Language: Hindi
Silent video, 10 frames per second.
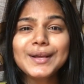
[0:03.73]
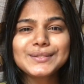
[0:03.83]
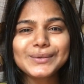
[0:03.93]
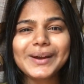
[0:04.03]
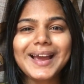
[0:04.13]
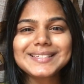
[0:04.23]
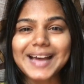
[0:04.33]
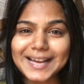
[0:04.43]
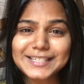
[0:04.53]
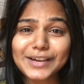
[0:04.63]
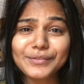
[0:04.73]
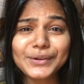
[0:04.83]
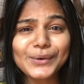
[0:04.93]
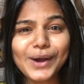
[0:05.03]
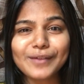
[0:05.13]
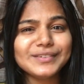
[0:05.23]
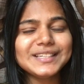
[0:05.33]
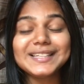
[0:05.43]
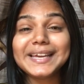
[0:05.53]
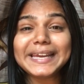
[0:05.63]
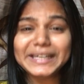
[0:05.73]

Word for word: सो गाइज आज का वीडियो काफ़ी ज़्यादा